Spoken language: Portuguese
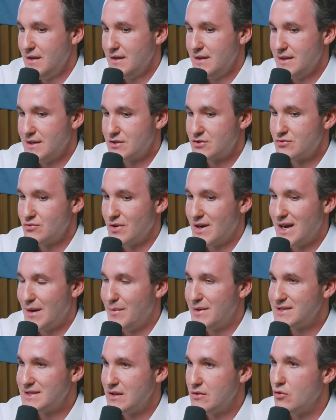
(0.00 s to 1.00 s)
isso
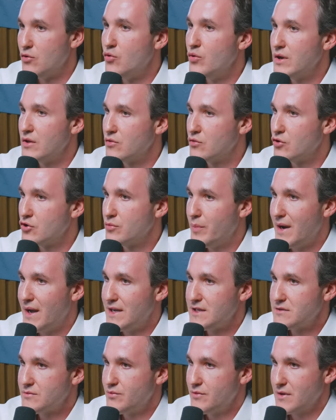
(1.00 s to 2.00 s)
acaba sendo ruim no curto
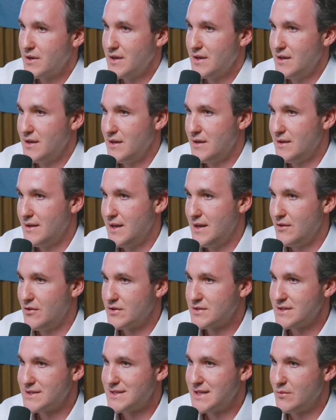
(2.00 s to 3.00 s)
prazo, porque né, a
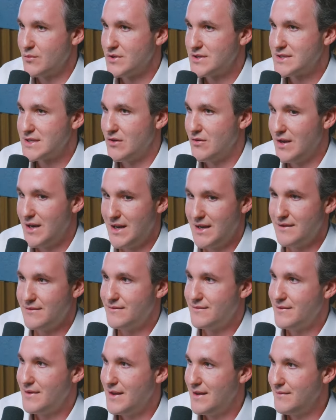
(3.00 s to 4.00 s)
nossa distribuição
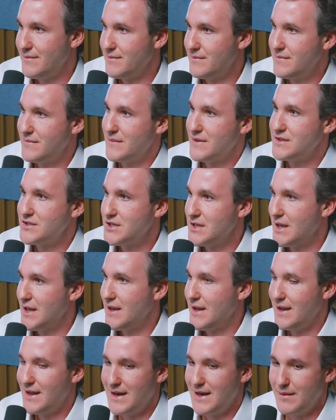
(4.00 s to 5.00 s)
ela é,
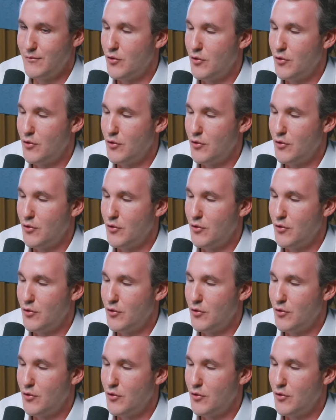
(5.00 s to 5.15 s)
ela é